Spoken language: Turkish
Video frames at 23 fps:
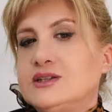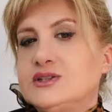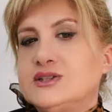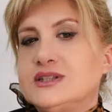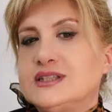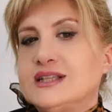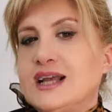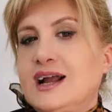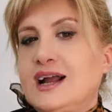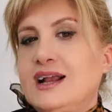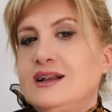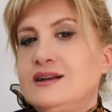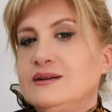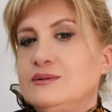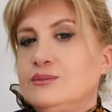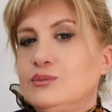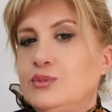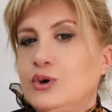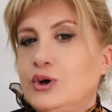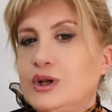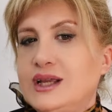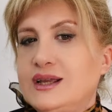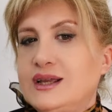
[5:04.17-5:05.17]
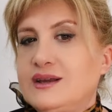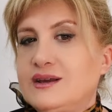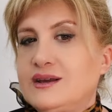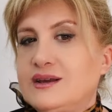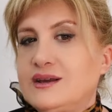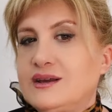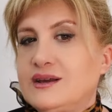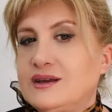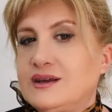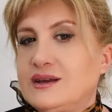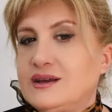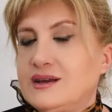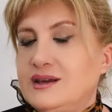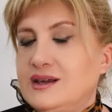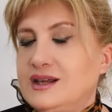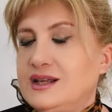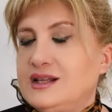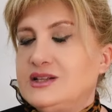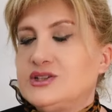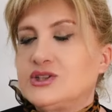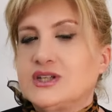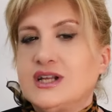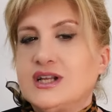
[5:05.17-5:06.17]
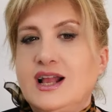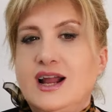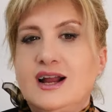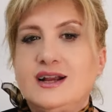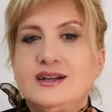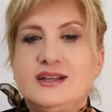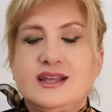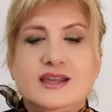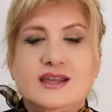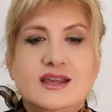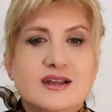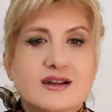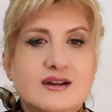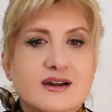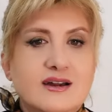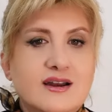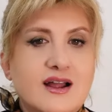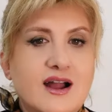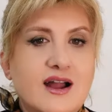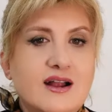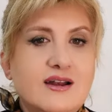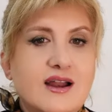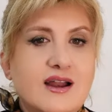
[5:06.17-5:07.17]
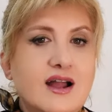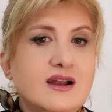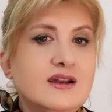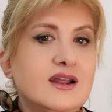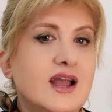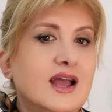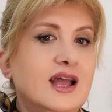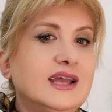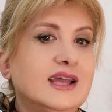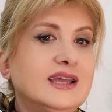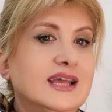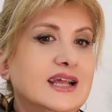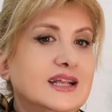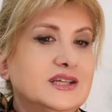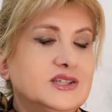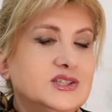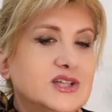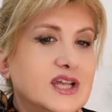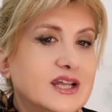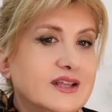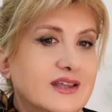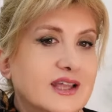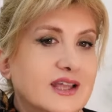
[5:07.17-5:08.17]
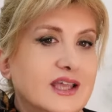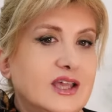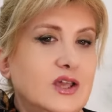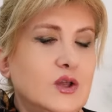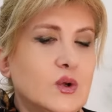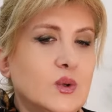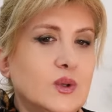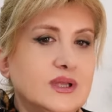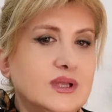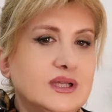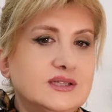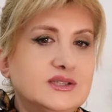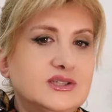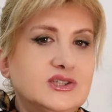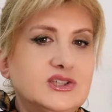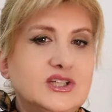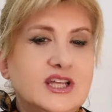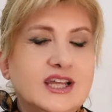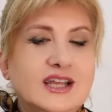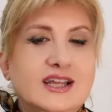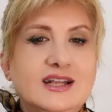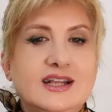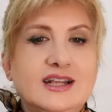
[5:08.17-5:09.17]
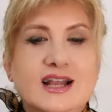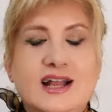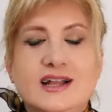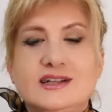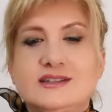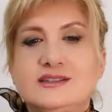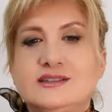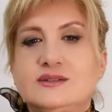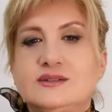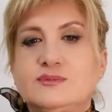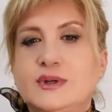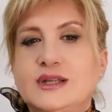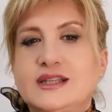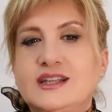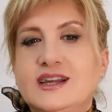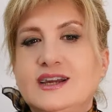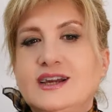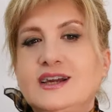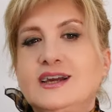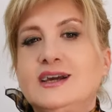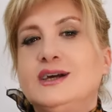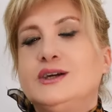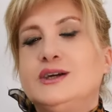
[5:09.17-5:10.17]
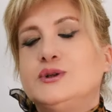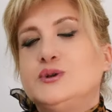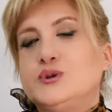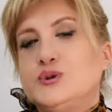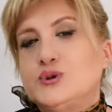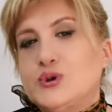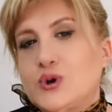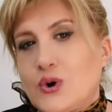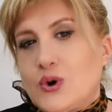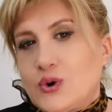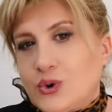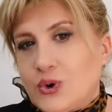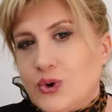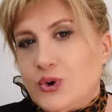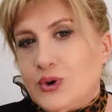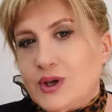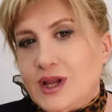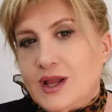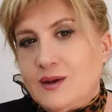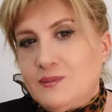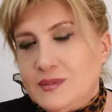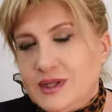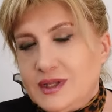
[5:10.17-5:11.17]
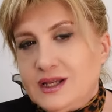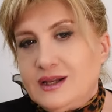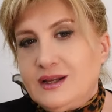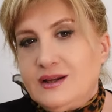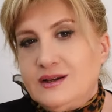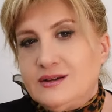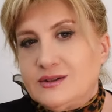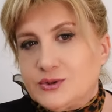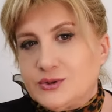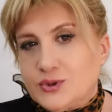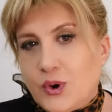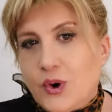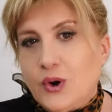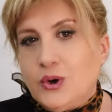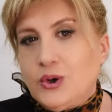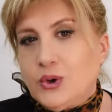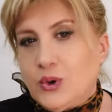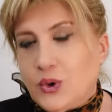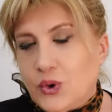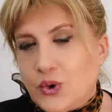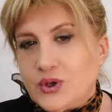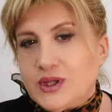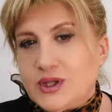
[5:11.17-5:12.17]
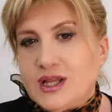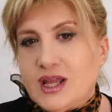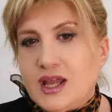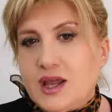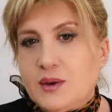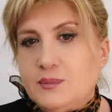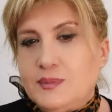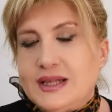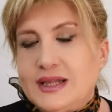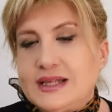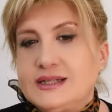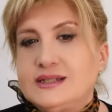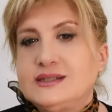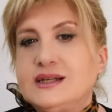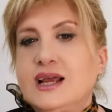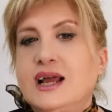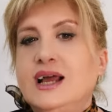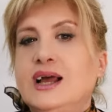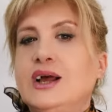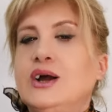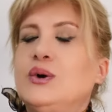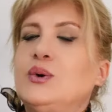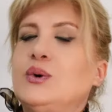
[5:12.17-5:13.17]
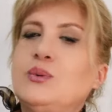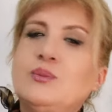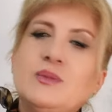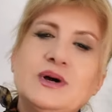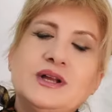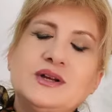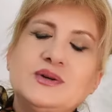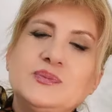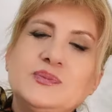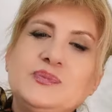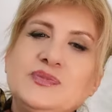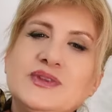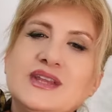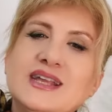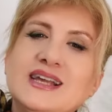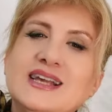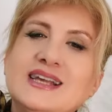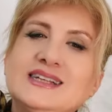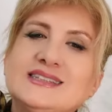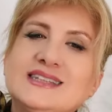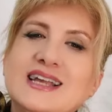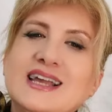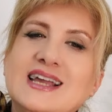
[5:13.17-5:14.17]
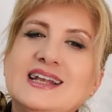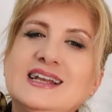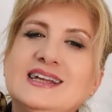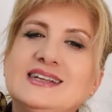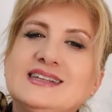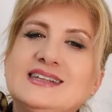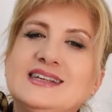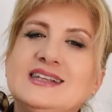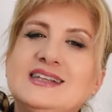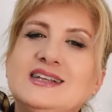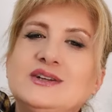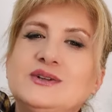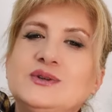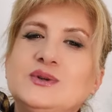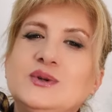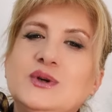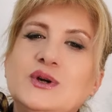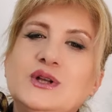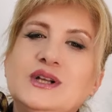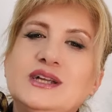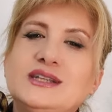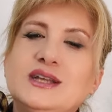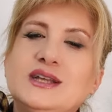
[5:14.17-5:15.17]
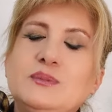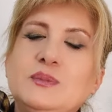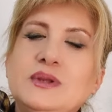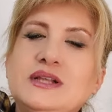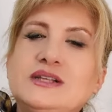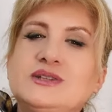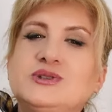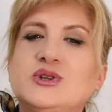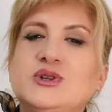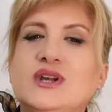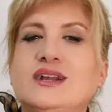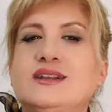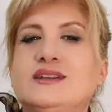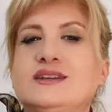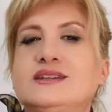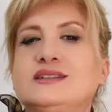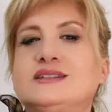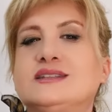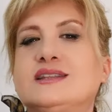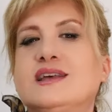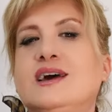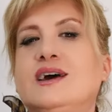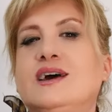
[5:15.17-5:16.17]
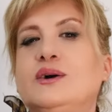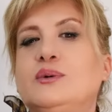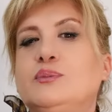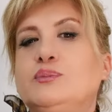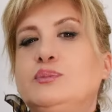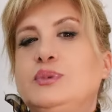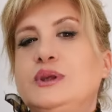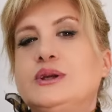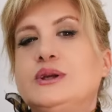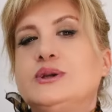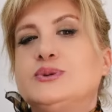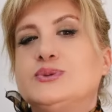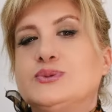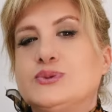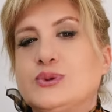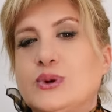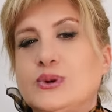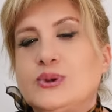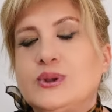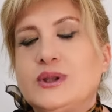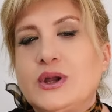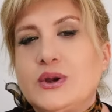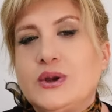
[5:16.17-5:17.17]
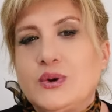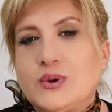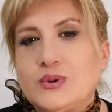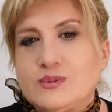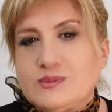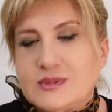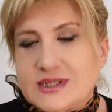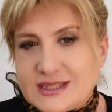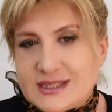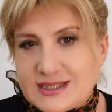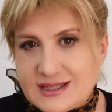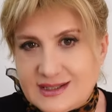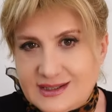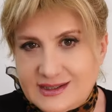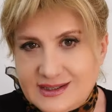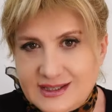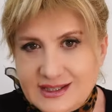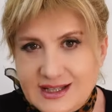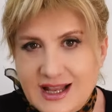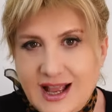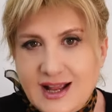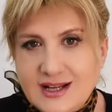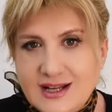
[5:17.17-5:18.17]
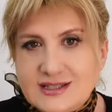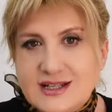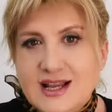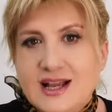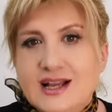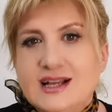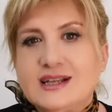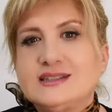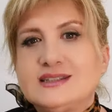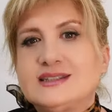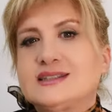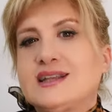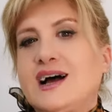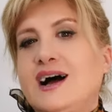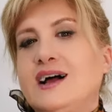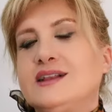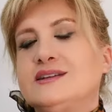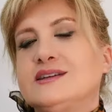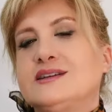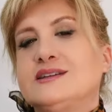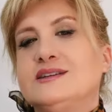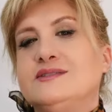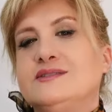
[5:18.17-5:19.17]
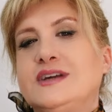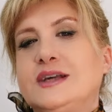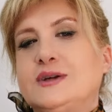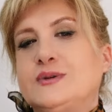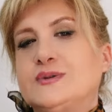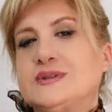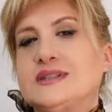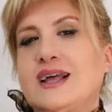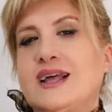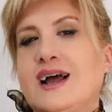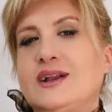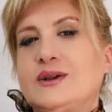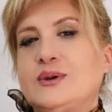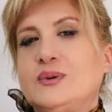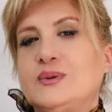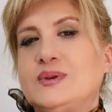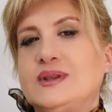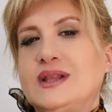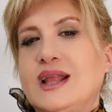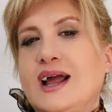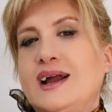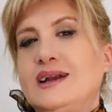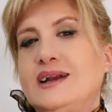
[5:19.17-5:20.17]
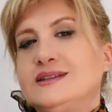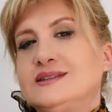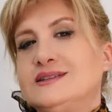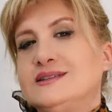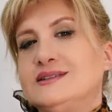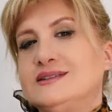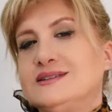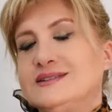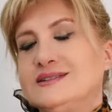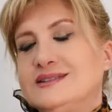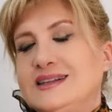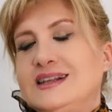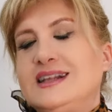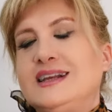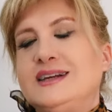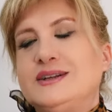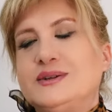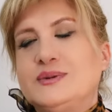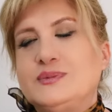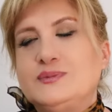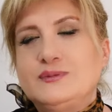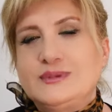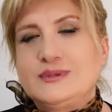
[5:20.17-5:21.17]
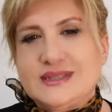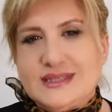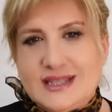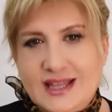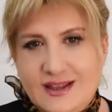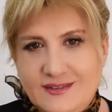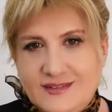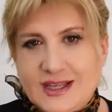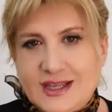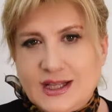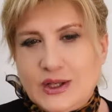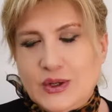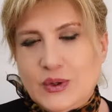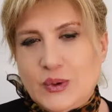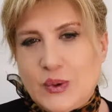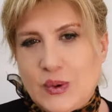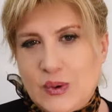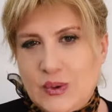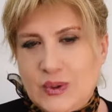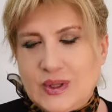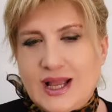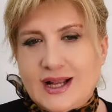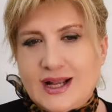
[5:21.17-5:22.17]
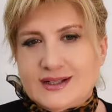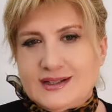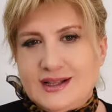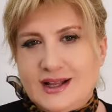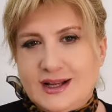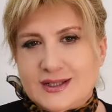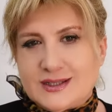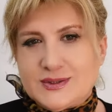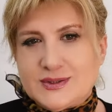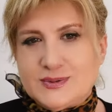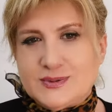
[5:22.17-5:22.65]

kişisel böyle e, ilişkilerdeki kararlar gelecekteki yollarını şekillendirmede çok önemli rol oynayabilir. Umarım gezegen etkilerini yönetebileceğiniz bir dolunay olmasını diler. Sağlıklı ve güzel günler dilerim sevgili oğlaklar.